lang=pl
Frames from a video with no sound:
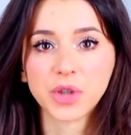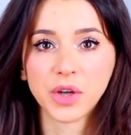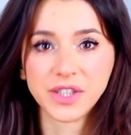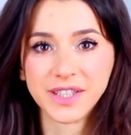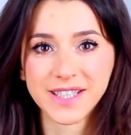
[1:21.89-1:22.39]

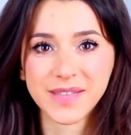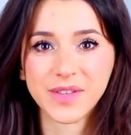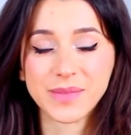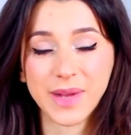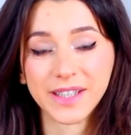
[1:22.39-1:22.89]
przechodzi
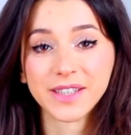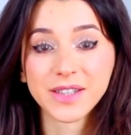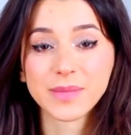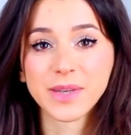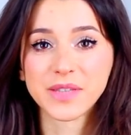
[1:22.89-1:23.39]
intensywne zmiany i
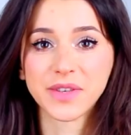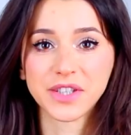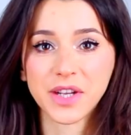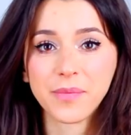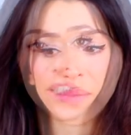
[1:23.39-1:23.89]
to jest bardzo ważne.